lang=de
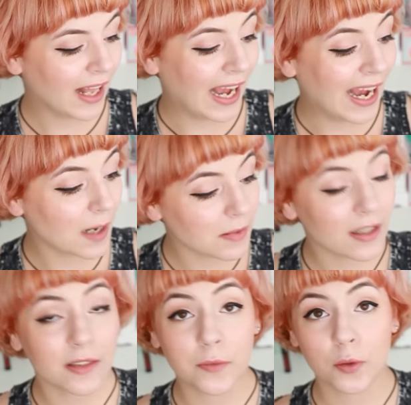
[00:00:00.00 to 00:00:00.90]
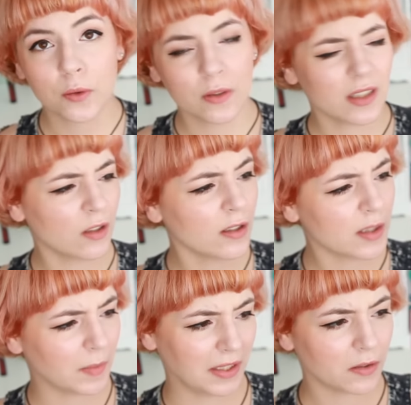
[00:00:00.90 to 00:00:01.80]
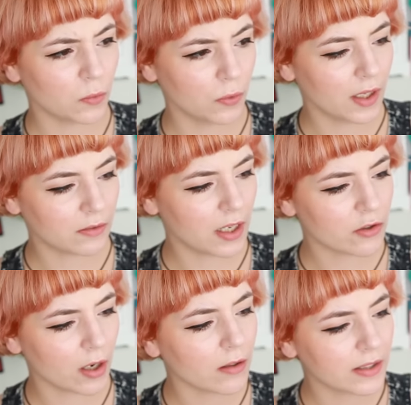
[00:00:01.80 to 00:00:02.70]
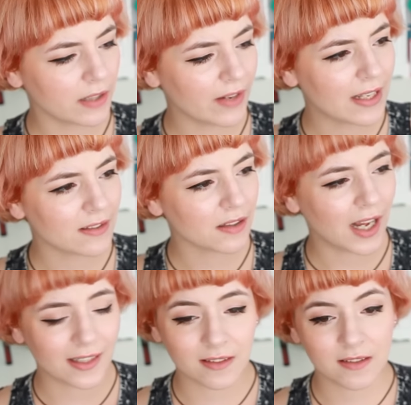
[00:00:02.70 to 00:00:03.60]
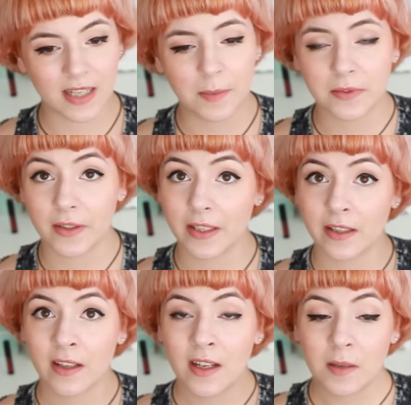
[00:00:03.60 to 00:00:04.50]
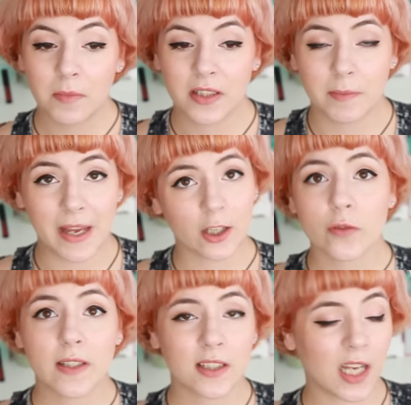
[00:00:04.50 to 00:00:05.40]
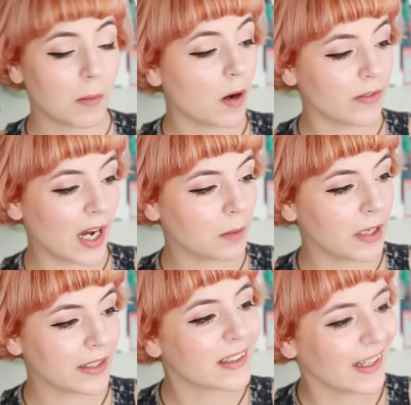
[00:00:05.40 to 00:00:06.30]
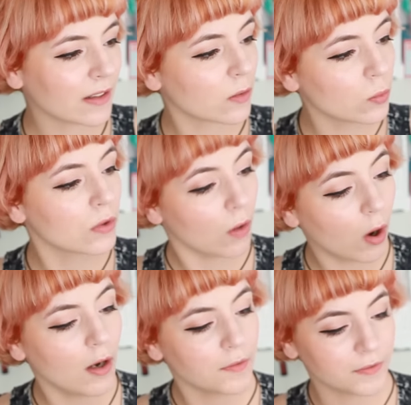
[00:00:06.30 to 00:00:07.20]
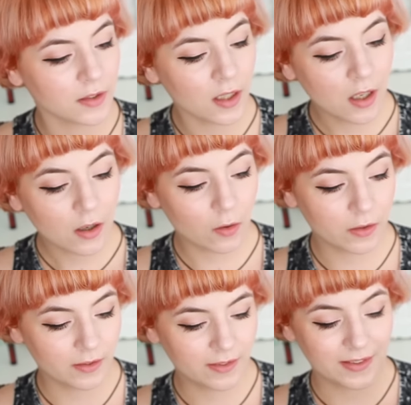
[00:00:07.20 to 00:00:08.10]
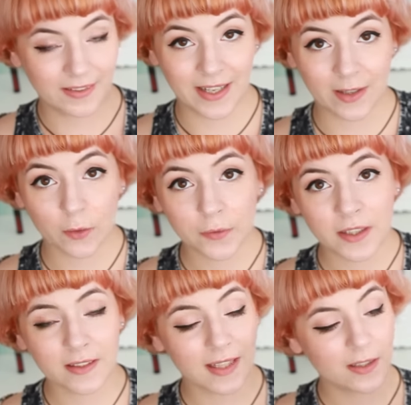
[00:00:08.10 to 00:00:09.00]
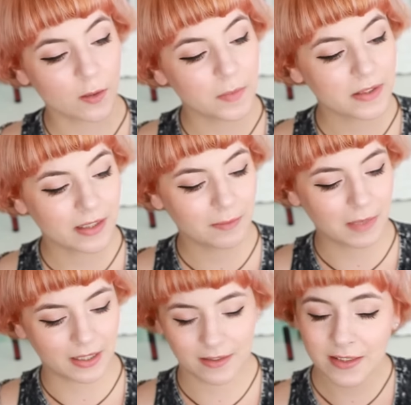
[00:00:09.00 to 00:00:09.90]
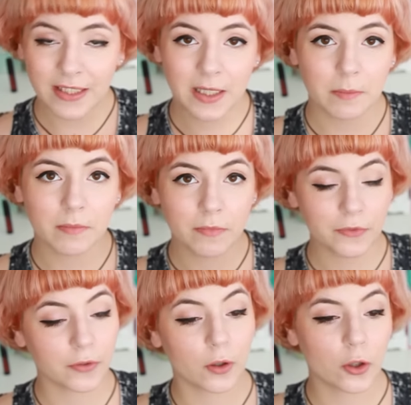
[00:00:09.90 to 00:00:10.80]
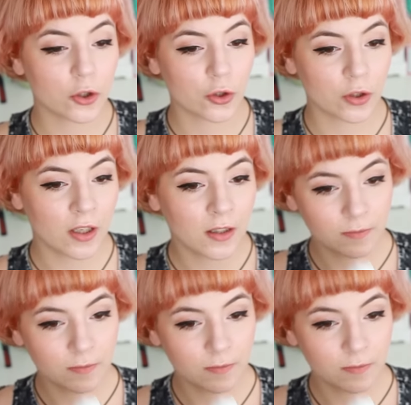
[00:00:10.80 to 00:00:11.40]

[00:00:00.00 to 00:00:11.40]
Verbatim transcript: Aber es funktioniert trotzdem ganz gut. Also erstaunlicherweise hat es, selbst wenn ich ein bisschen mehr geschwitzt habe auf Arbeit, ganz gut geholfen. Und der Duft hier ist halt so ein bisschen maritim, frisch,